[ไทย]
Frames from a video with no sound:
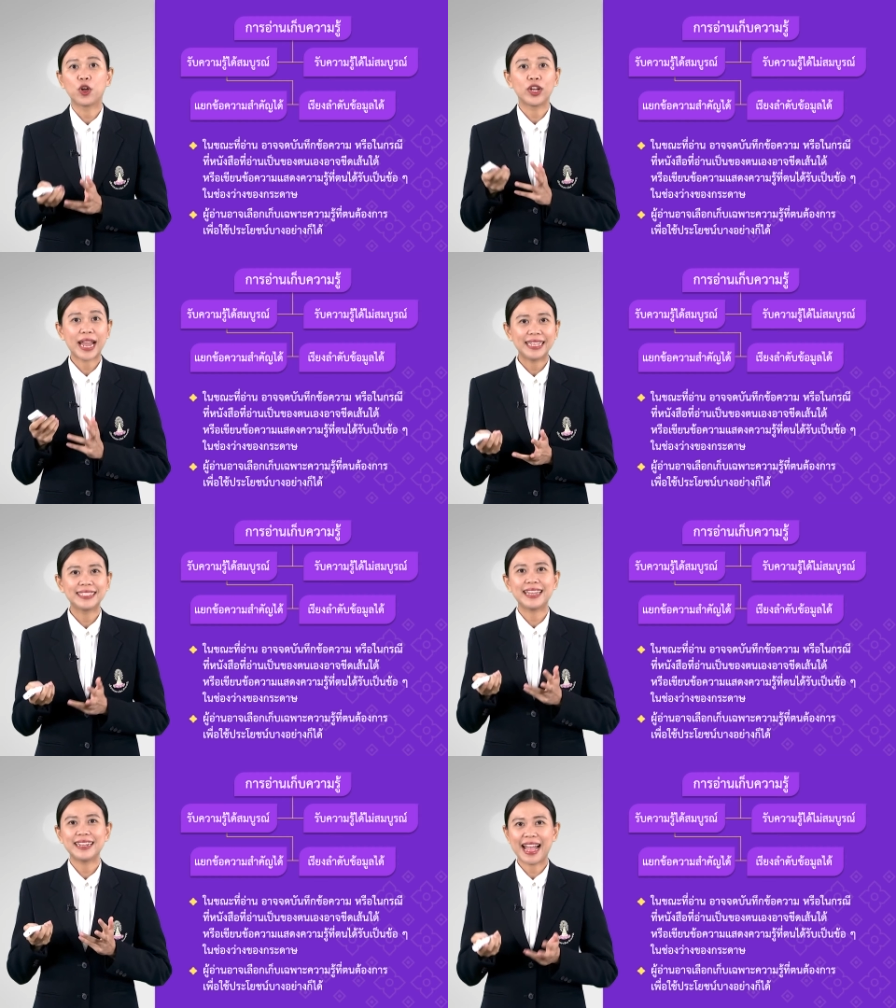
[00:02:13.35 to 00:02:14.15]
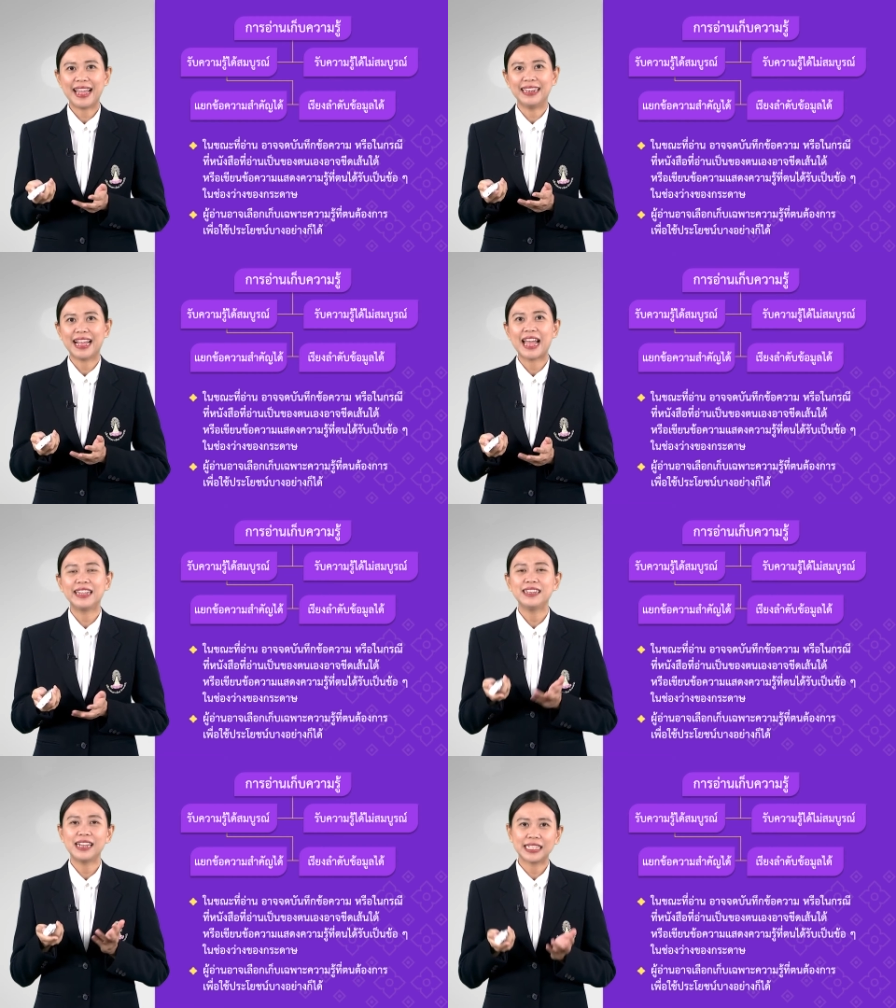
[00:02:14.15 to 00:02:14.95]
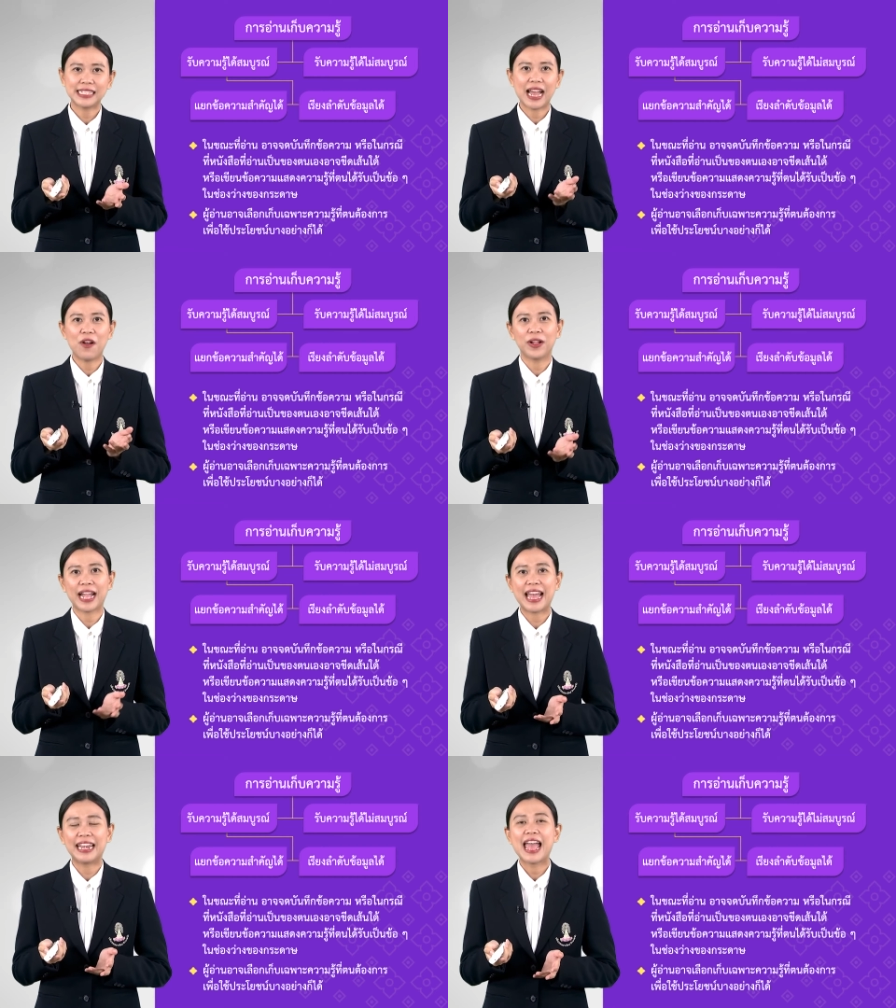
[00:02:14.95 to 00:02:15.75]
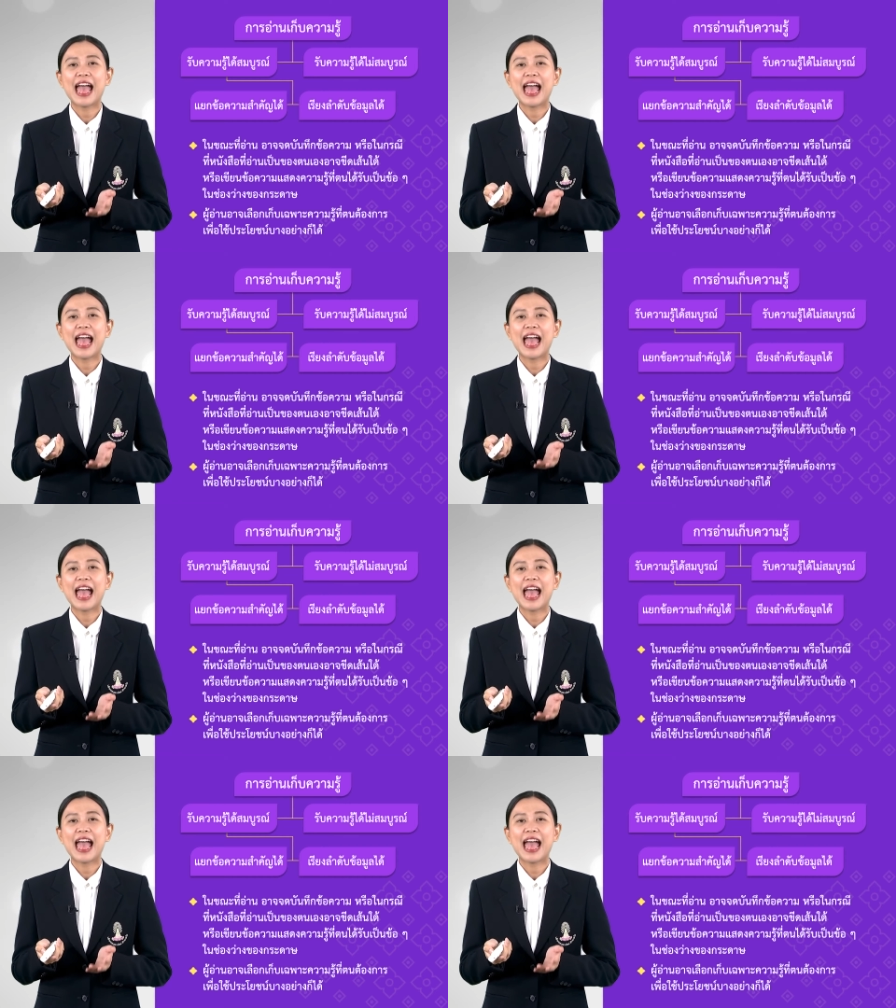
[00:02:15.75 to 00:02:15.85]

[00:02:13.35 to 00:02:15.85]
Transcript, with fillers: ก็ได้เช่นกันนะคะ นี่คือลักษณะของการ